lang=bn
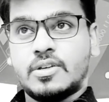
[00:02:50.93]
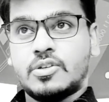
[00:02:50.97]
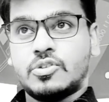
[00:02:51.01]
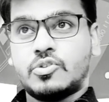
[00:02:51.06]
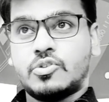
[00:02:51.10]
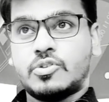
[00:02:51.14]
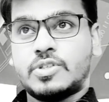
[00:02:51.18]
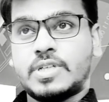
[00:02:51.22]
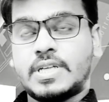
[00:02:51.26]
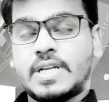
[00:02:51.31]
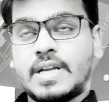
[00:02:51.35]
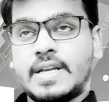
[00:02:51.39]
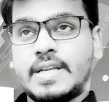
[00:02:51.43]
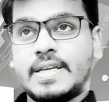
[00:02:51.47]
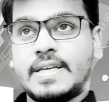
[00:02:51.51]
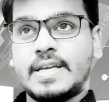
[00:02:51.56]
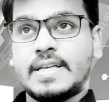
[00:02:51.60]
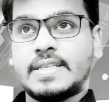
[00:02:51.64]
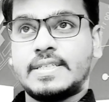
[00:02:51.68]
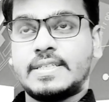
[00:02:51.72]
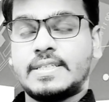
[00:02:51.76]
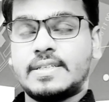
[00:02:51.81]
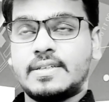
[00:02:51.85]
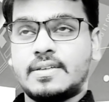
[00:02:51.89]
সো সেটা নিয়ে
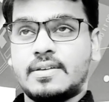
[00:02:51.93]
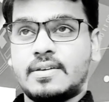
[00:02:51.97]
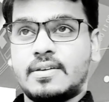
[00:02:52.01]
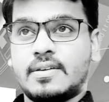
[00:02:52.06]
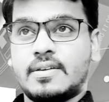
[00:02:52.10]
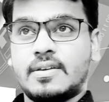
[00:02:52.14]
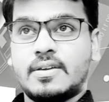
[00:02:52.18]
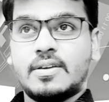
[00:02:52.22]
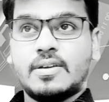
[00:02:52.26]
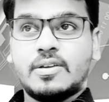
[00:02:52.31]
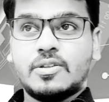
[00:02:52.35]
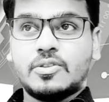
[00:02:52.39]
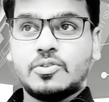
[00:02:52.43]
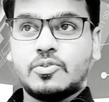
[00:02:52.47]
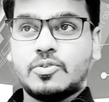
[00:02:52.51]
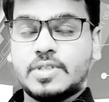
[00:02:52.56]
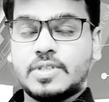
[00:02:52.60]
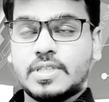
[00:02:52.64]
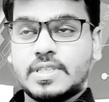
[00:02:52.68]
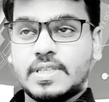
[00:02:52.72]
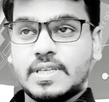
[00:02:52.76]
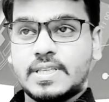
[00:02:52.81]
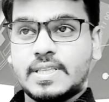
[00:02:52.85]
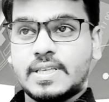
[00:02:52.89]
যাচ্ছে তো
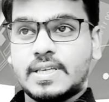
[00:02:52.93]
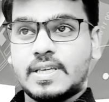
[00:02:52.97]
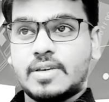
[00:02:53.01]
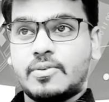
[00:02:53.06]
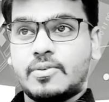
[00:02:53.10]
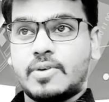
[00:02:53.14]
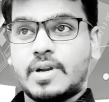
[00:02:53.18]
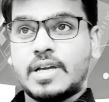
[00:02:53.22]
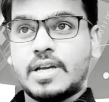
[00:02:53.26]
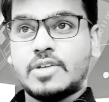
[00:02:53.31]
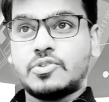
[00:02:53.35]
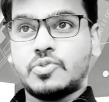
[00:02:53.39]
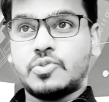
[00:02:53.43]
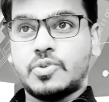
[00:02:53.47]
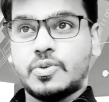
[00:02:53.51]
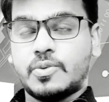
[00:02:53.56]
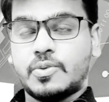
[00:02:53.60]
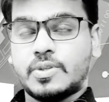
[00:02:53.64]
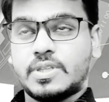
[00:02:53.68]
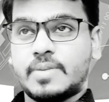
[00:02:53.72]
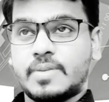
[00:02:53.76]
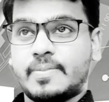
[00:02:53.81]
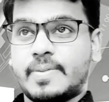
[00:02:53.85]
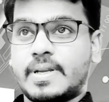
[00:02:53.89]
যেতে যেতে কেউ ওটাকে চুরি
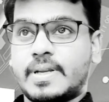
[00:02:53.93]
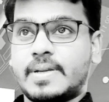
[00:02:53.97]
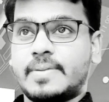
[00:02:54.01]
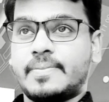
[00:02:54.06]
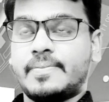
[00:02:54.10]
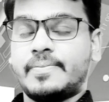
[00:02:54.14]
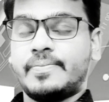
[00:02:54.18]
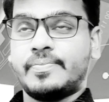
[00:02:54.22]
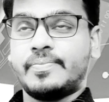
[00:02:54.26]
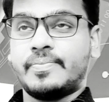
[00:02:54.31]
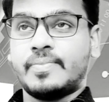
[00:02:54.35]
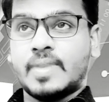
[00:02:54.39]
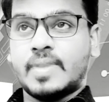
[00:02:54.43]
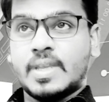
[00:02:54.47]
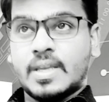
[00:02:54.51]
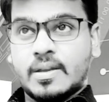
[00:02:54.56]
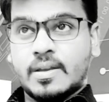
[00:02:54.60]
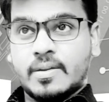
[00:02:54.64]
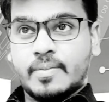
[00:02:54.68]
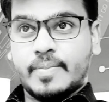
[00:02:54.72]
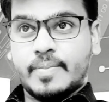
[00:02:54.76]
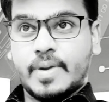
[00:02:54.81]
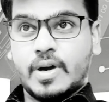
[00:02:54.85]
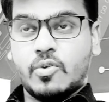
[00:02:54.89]
করতে পারে
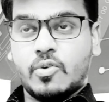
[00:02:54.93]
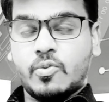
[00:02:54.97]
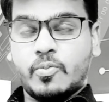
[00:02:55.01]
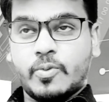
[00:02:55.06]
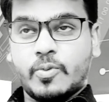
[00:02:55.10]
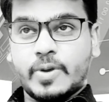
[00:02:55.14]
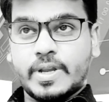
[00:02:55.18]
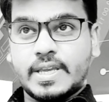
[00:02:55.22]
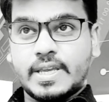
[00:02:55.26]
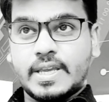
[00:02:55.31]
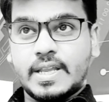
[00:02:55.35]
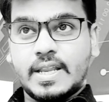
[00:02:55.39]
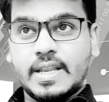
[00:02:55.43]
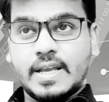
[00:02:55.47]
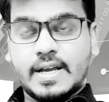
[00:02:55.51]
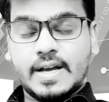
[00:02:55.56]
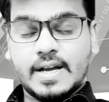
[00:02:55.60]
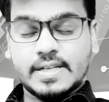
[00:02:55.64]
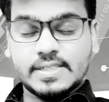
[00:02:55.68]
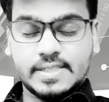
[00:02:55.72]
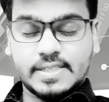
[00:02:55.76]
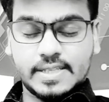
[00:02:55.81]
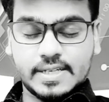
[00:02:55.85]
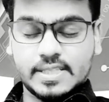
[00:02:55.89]
বা উপরে কি লেখা
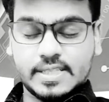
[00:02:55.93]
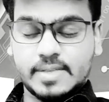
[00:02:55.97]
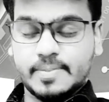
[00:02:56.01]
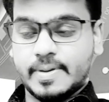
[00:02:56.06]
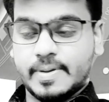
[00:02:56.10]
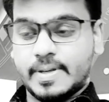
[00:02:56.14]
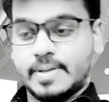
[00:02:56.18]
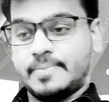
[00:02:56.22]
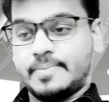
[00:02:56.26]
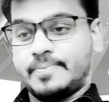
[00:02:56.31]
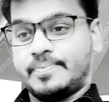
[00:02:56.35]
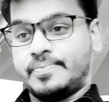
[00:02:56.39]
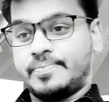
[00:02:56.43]
আছে দেখতে পারি